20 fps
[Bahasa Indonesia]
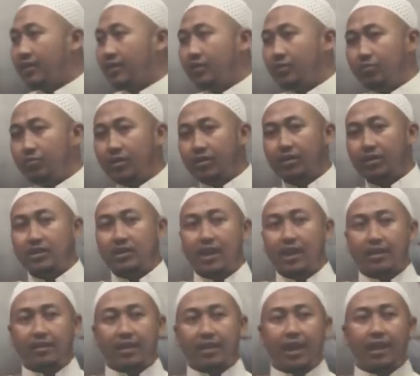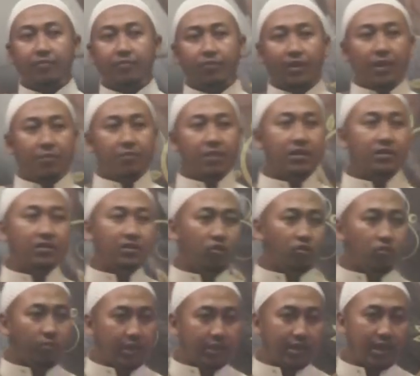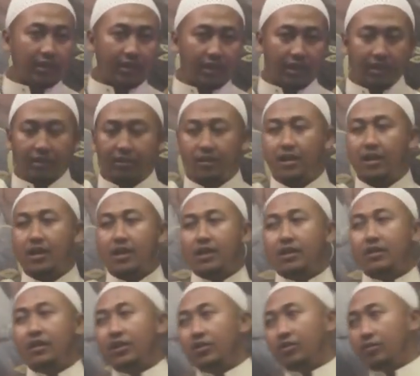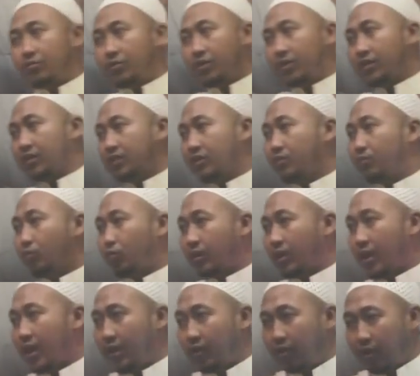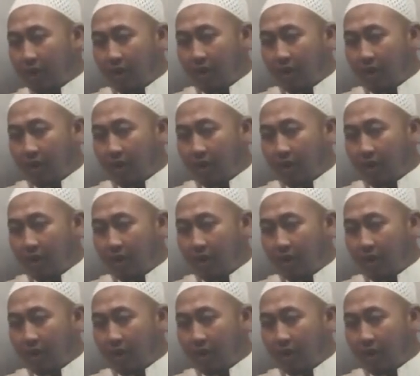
diberi kesehatan, pelemahan dari rumah sakit, dan diberi kesempurnaan oleh